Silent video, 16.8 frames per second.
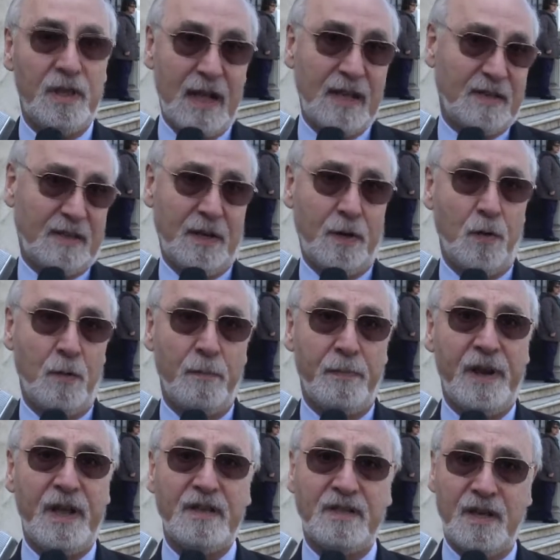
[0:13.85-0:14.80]
tasse
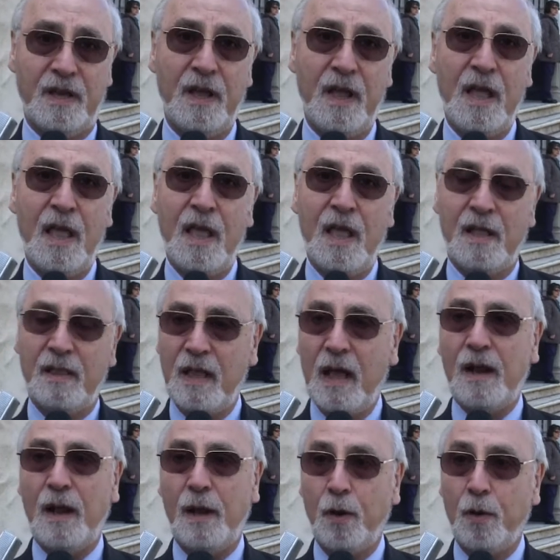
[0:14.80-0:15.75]
comprese
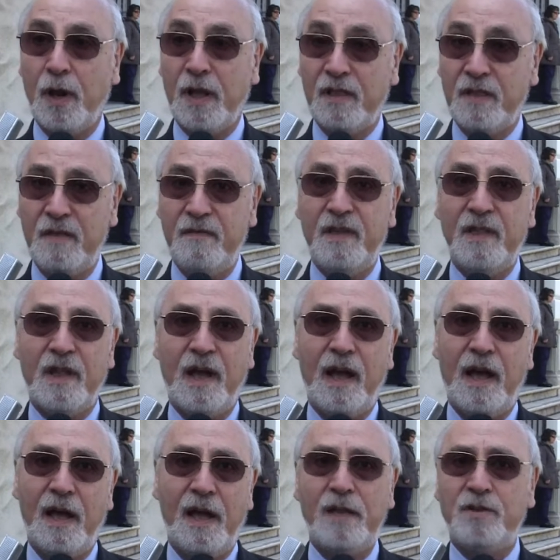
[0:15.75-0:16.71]
dalla loro
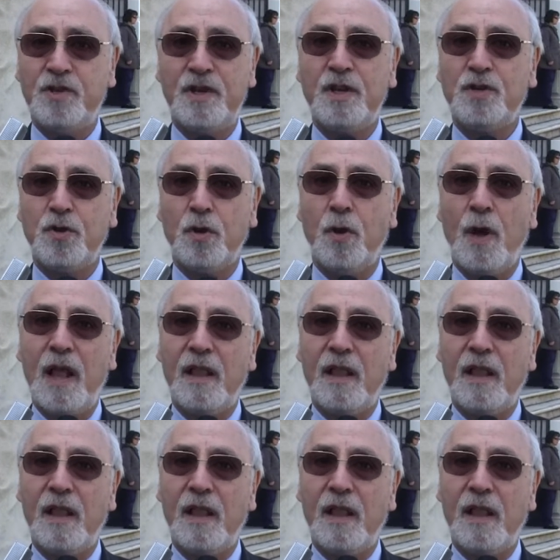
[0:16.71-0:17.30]
attività e ce ne sono